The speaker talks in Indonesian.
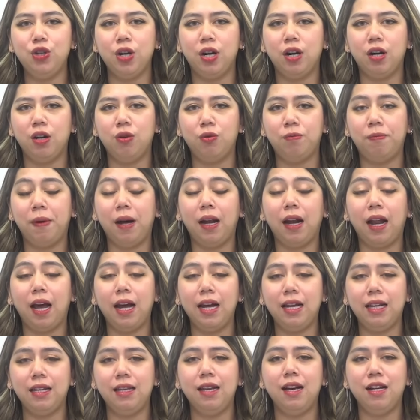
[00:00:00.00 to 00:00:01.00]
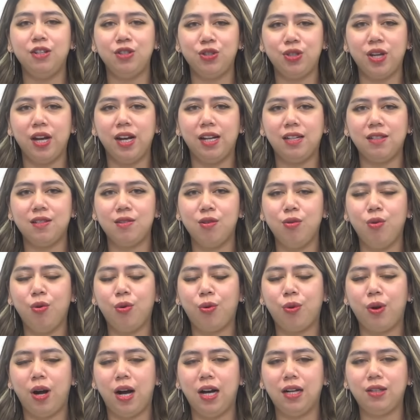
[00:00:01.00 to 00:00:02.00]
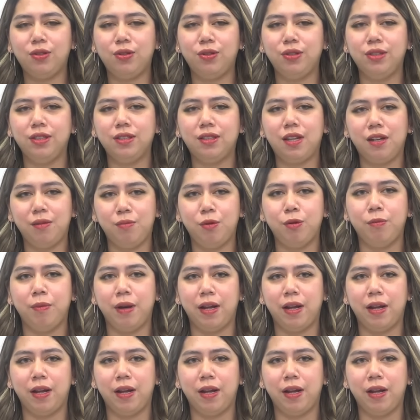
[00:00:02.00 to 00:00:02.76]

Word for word: Jangan lupa like dan share seluruh akun Tribun